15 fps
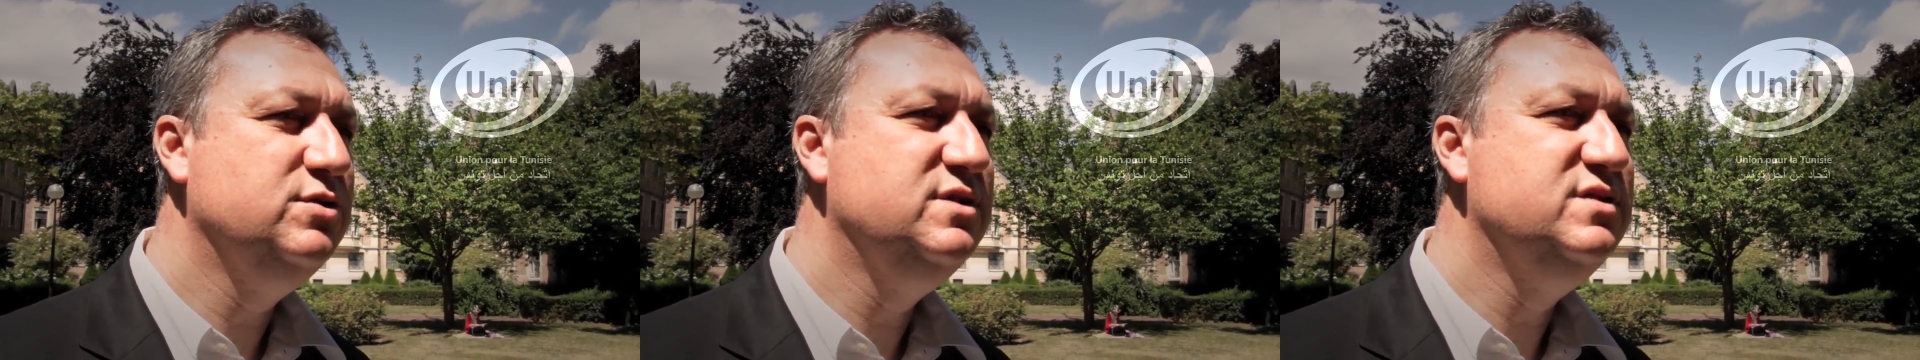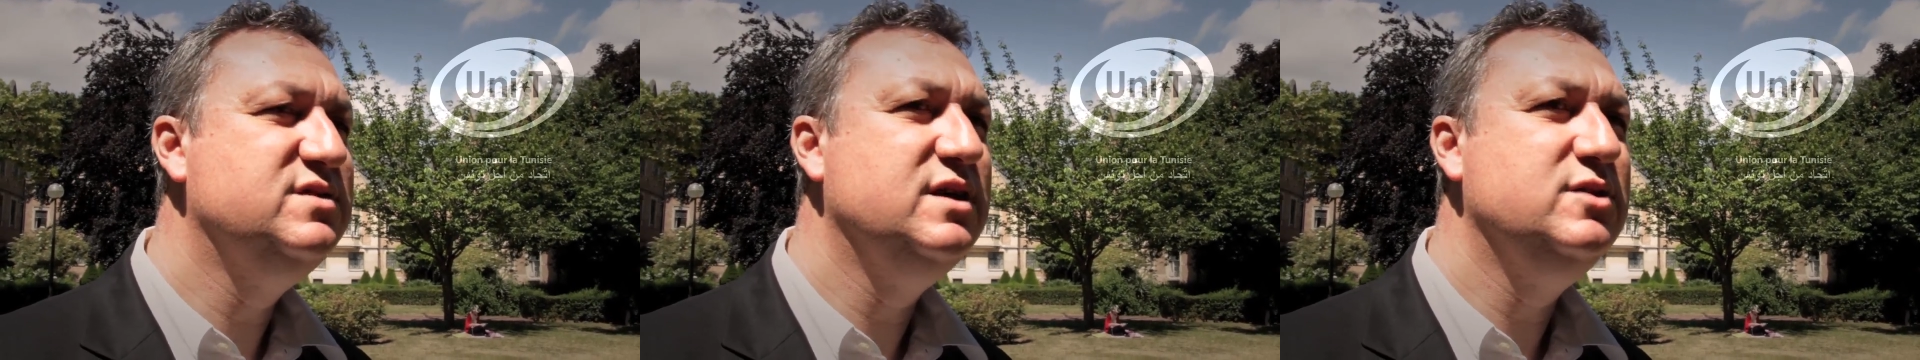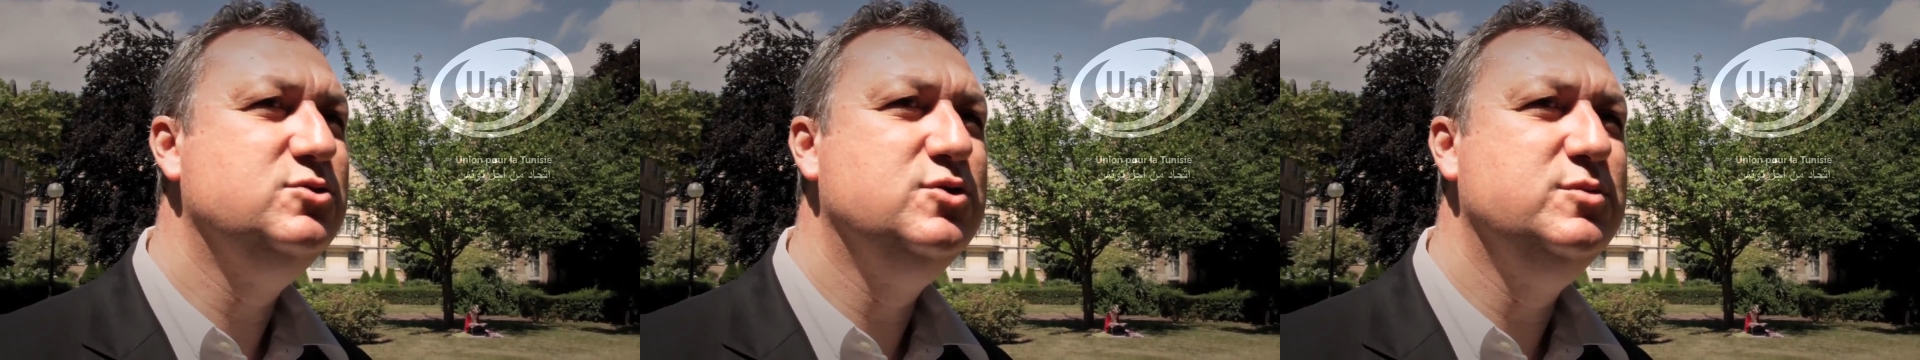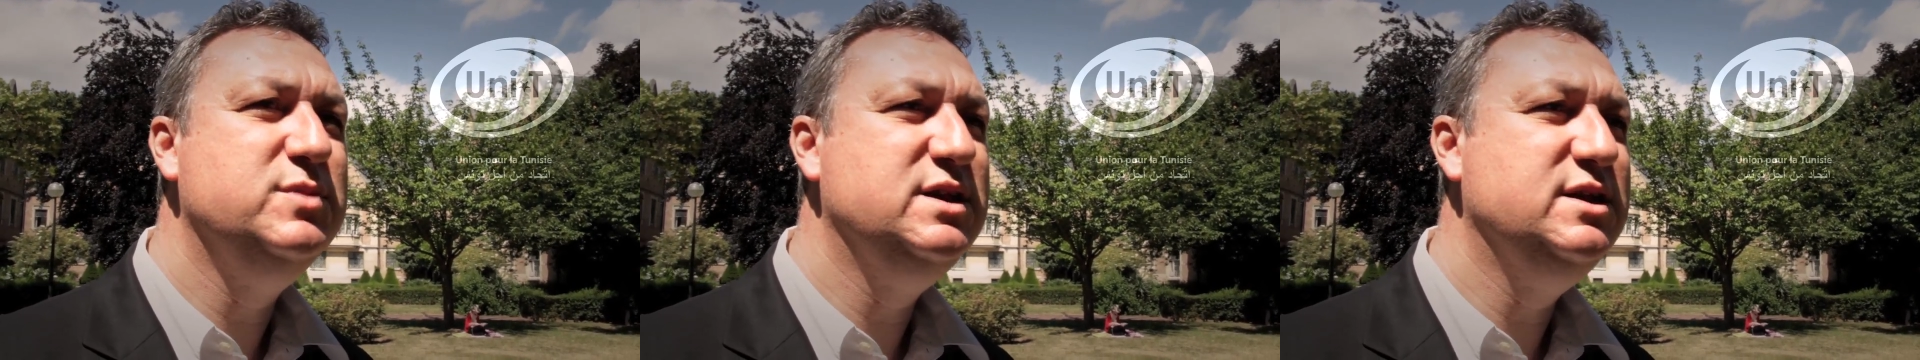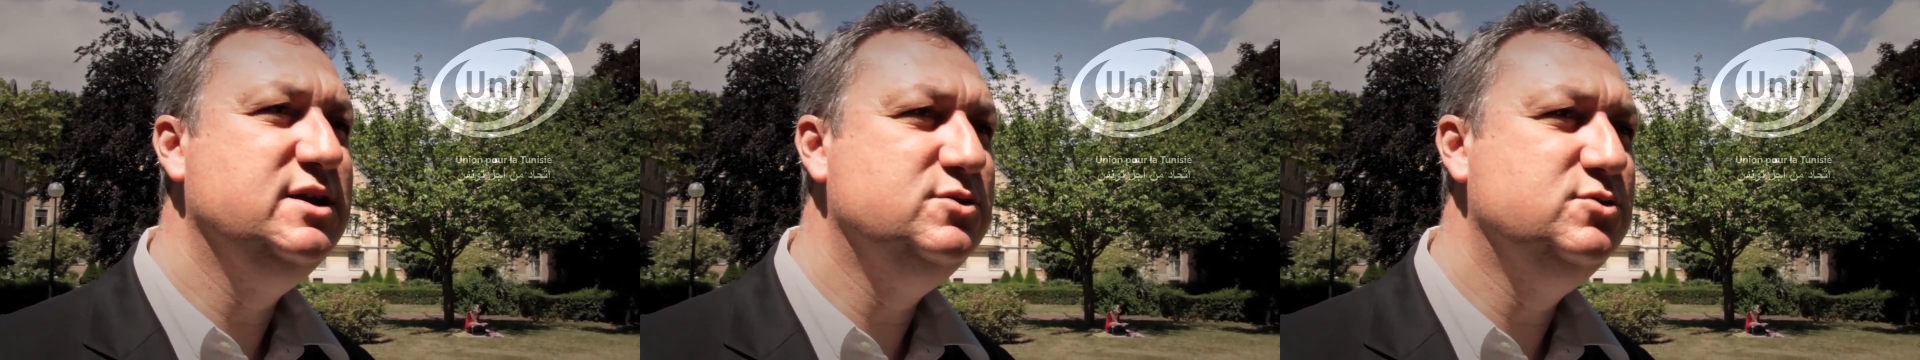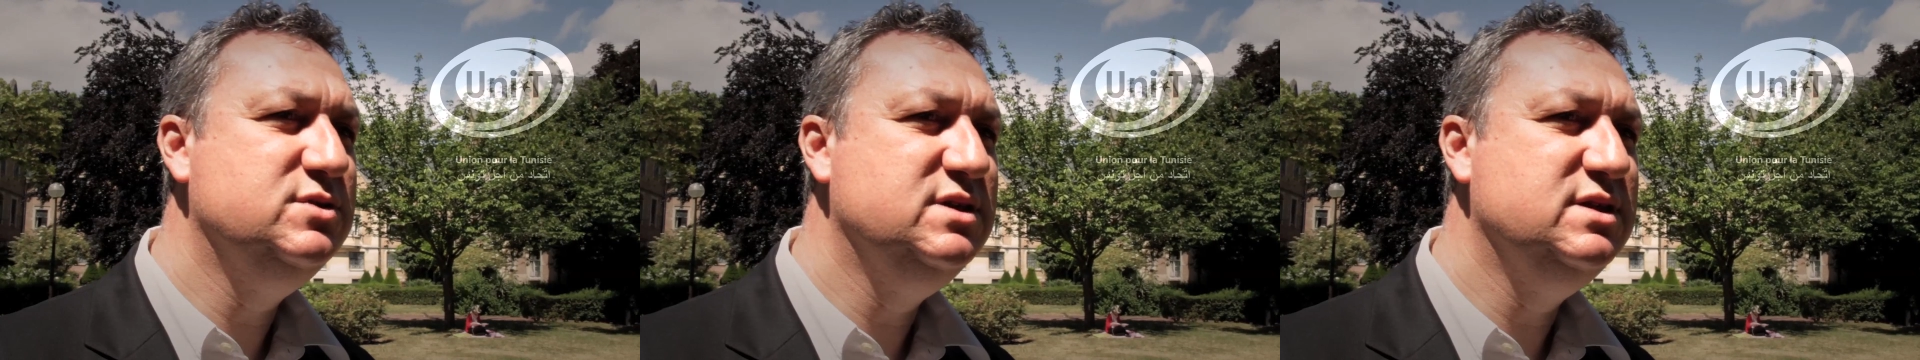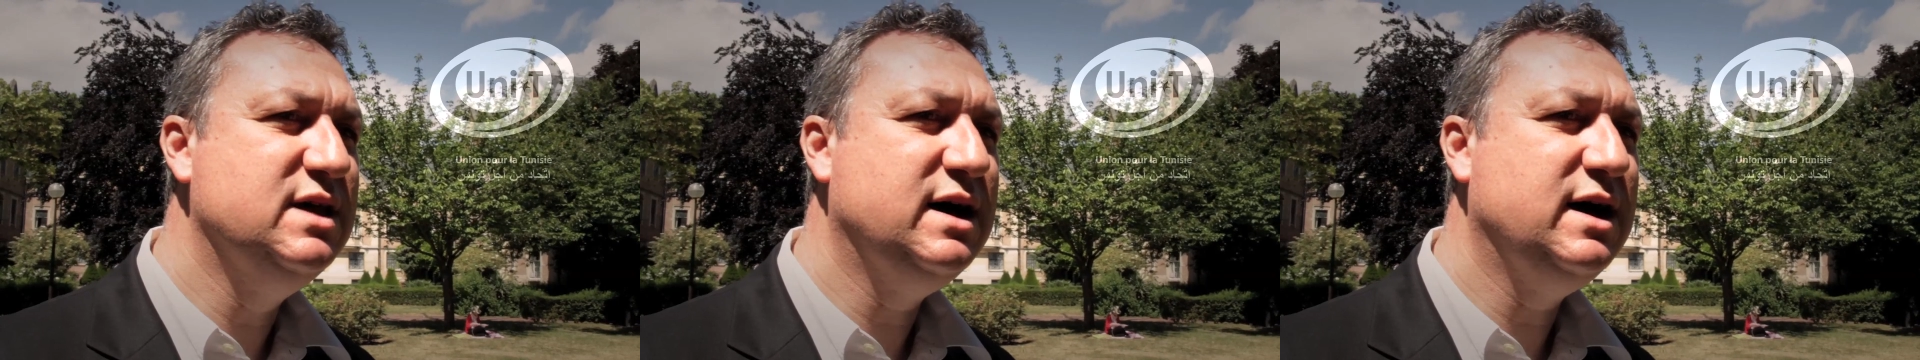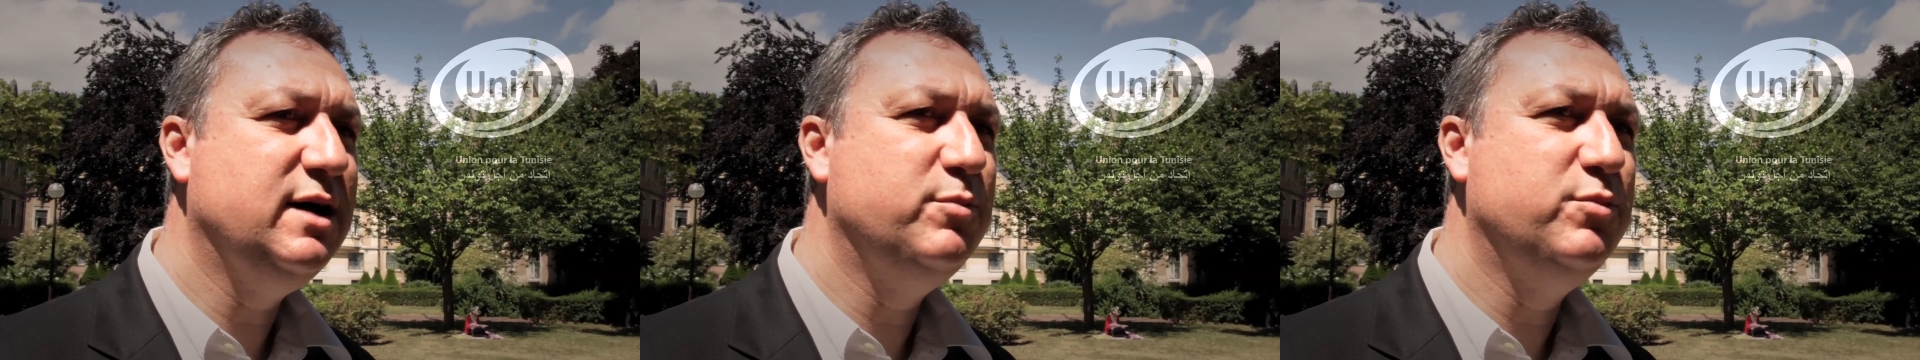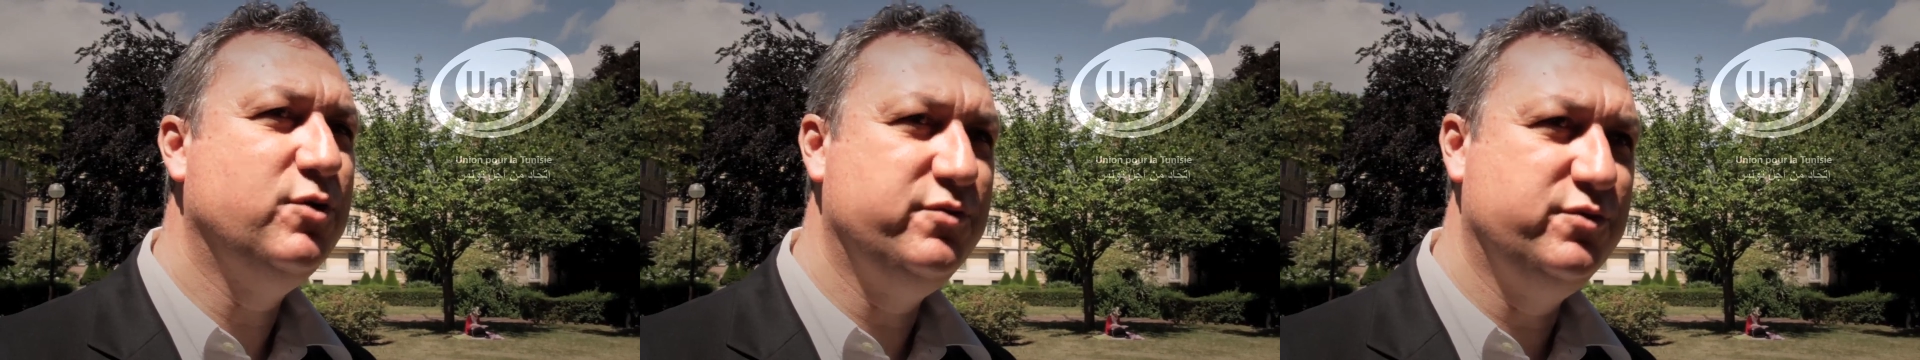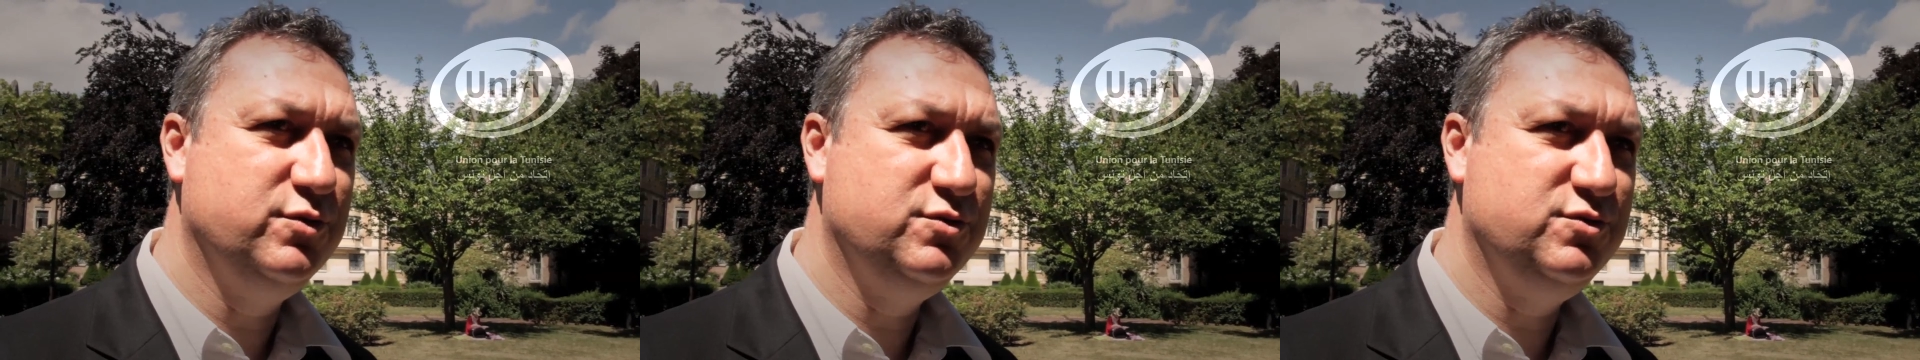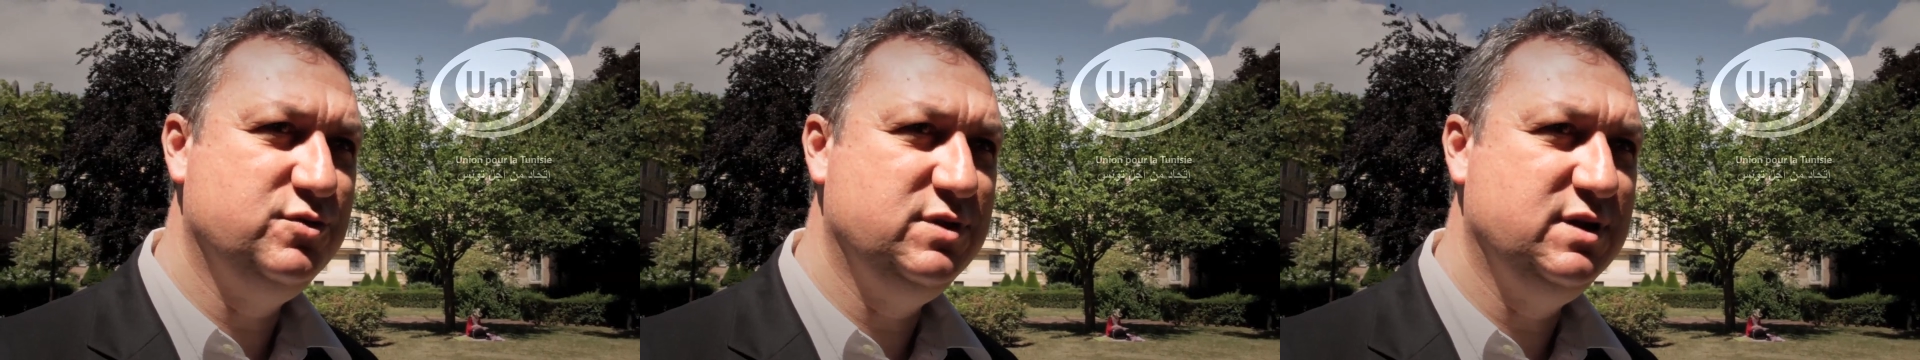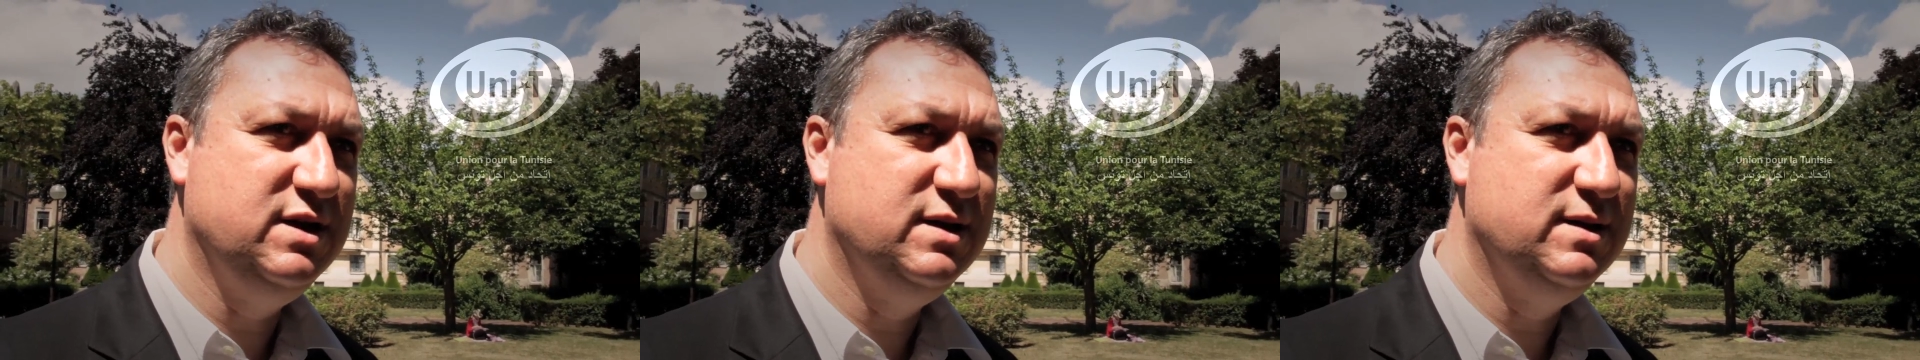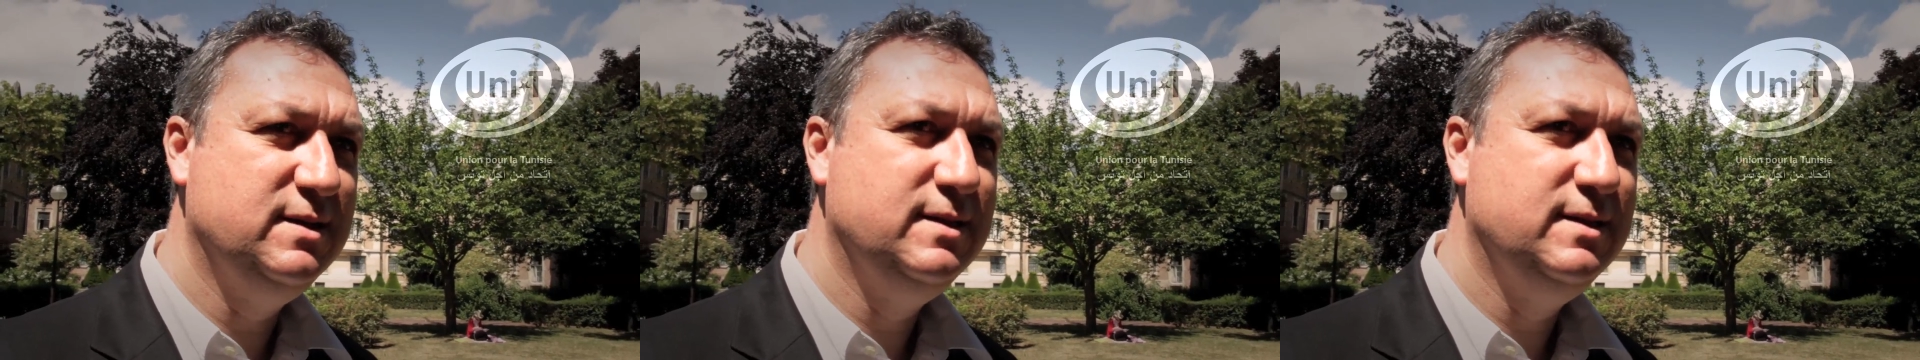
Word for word: dizaines de milliers de dinars pour fonctionner.